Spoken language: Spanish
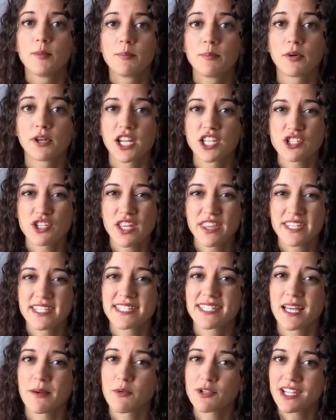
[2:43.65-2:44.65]
Por eso
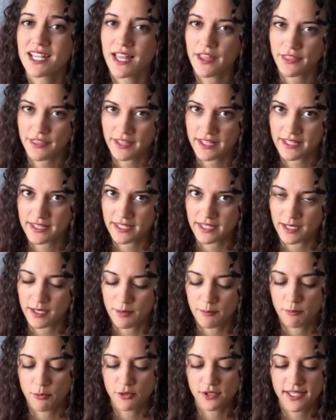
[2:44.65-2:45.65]
necesitamos el aceite,
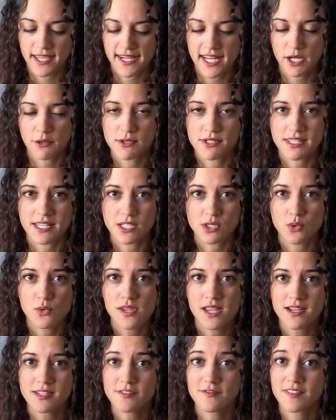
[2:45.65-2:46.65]
porque hará nuestras
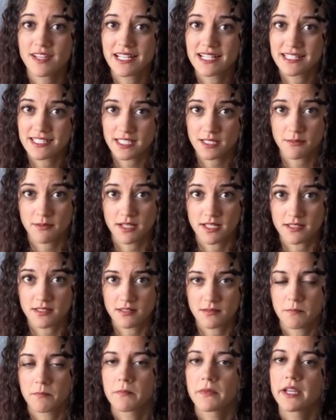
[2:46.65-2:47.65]
uñas flexibles.